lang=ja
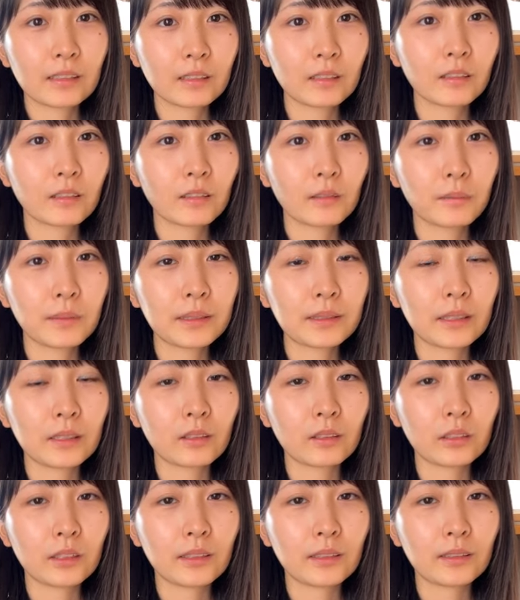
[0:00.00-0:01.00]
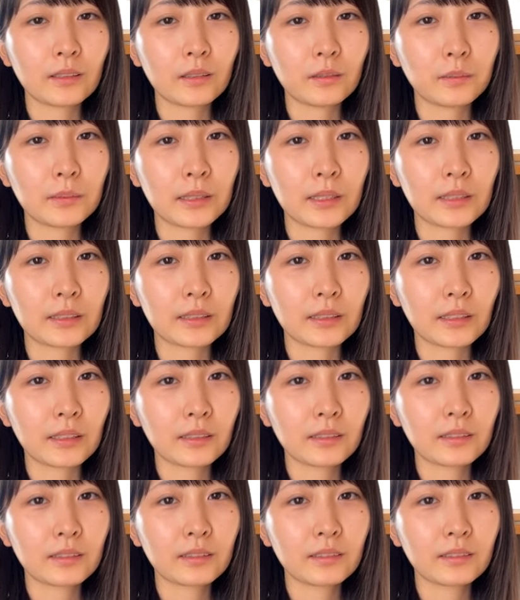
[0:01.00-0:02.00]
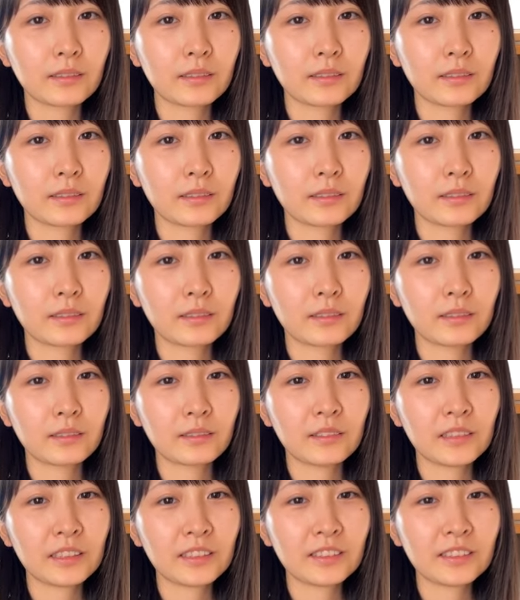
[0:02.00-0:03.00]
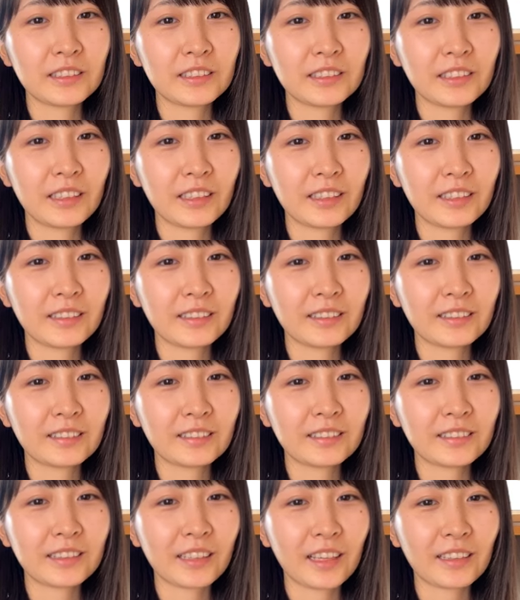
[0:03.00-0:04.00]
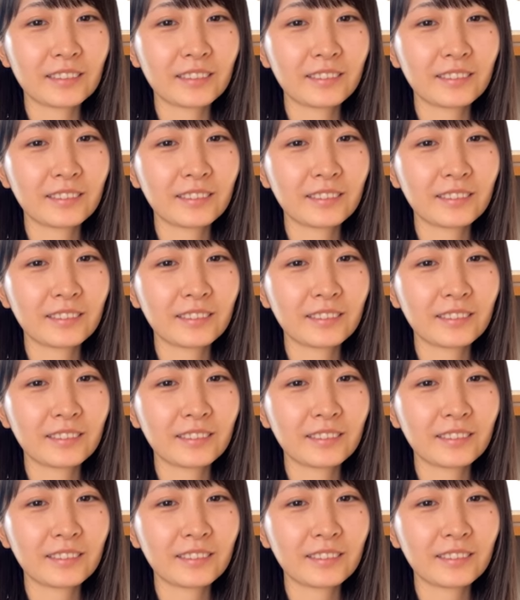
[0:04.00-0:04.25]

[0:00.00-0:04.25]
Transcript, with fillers: そう困った時の味方ウェルシアさん